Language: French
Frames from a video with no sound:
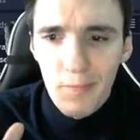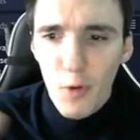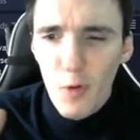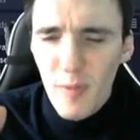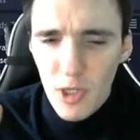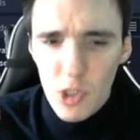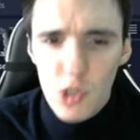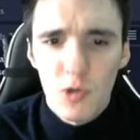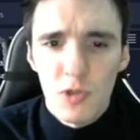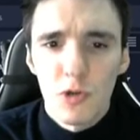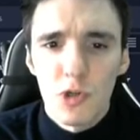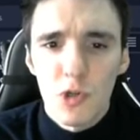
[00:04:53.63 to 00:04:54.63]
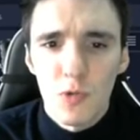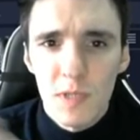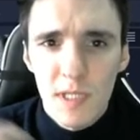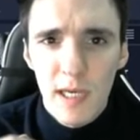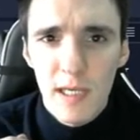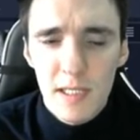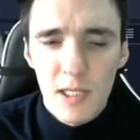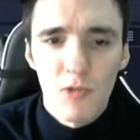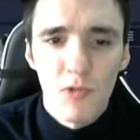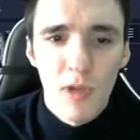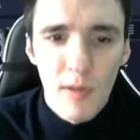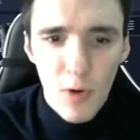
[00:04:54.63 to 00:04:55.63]
Première chose que je conseille, c'est
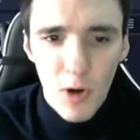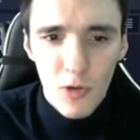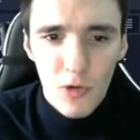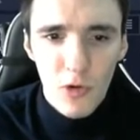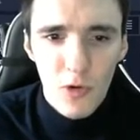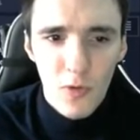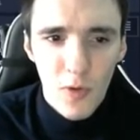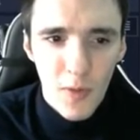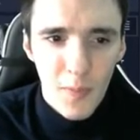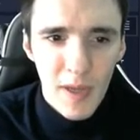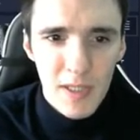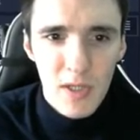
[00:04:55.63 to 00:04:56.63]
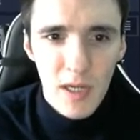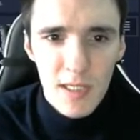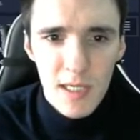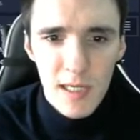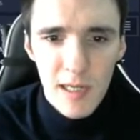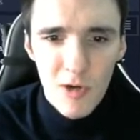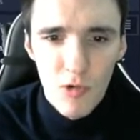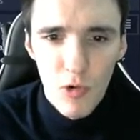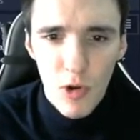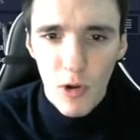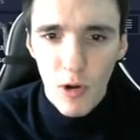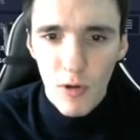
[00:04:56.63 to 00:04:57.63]
tout d'abord de personnaliser les
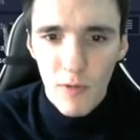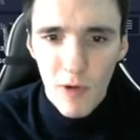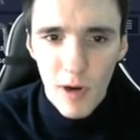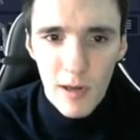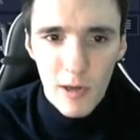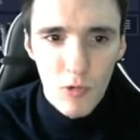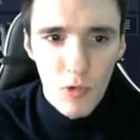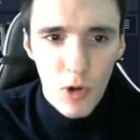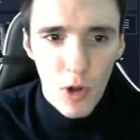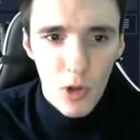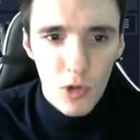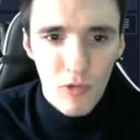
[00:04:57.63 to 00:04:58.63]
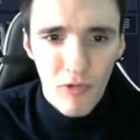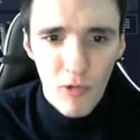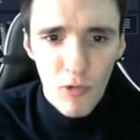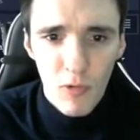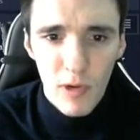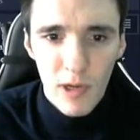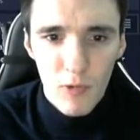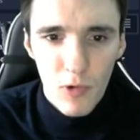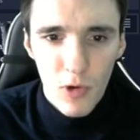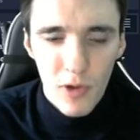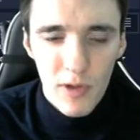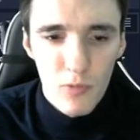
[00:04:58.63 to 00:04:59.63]
couleurs. Voilà, les couleurs du fond, les
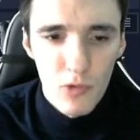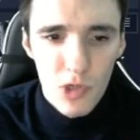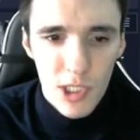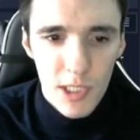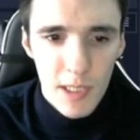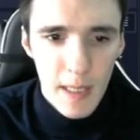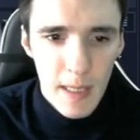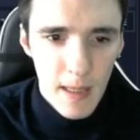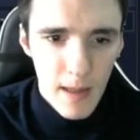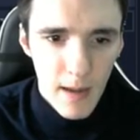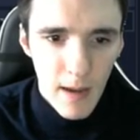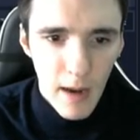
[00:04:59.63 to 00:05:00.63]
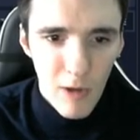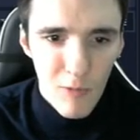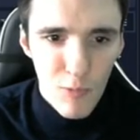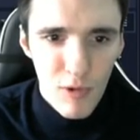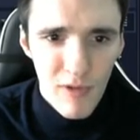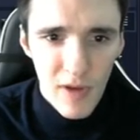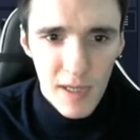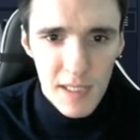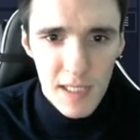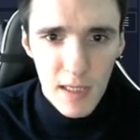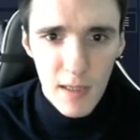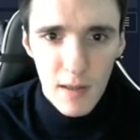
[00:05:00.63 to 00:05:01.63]
couleurs des bougies. Alors, vous pouvez faire
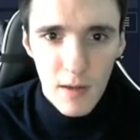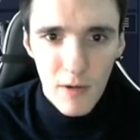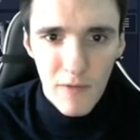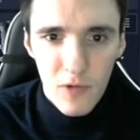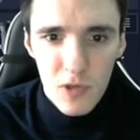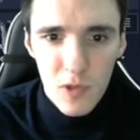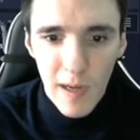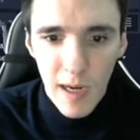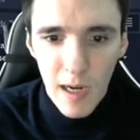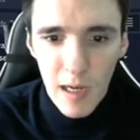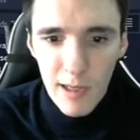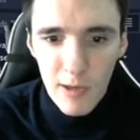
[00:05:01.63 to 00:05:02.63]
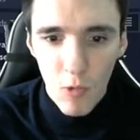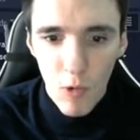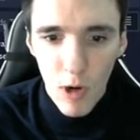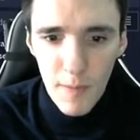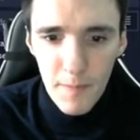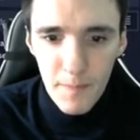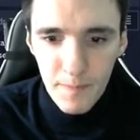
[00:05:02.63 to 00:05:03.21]
ça en faisant un clic droit.